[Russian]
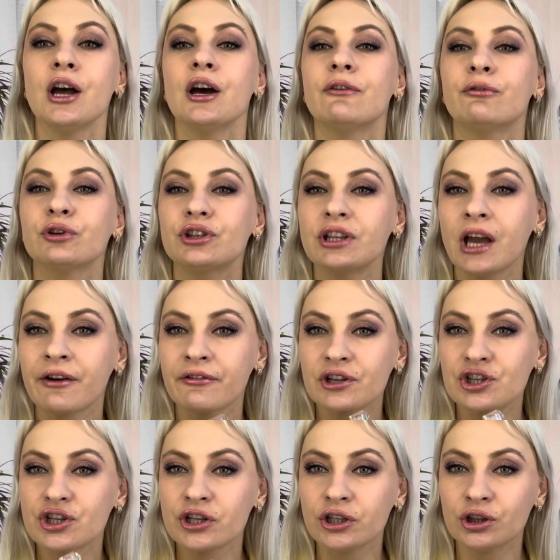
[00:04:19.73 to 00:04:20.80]
Вот я в
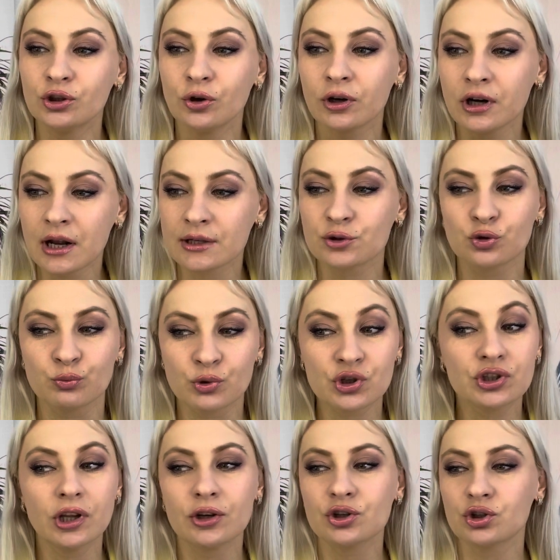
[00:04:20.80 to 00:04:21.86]
очередной раз
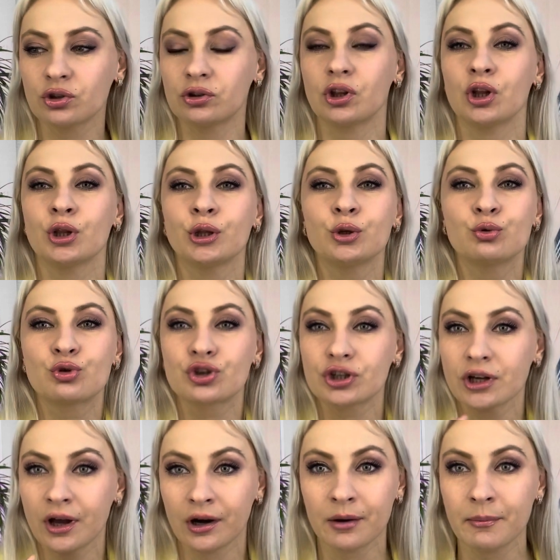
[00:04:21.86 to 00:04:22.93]
убеждаюсь, что это
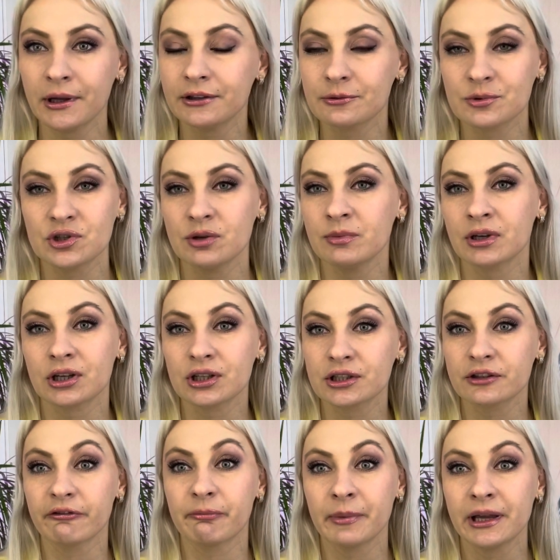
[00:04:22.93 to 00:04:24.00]
лучший аромат вообще, мне
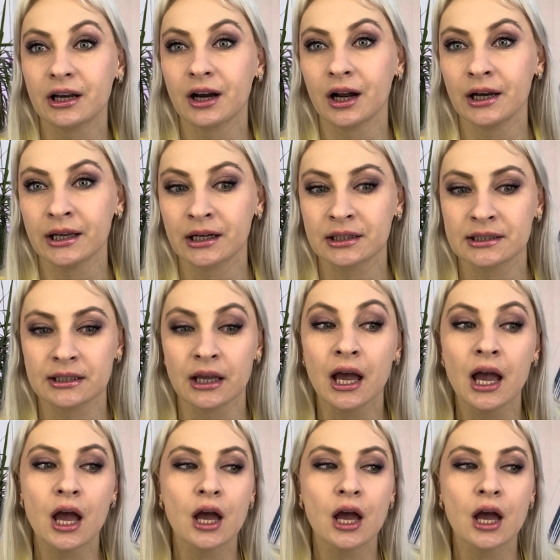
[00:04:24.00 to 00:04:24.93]
кажется, в моей коллекции.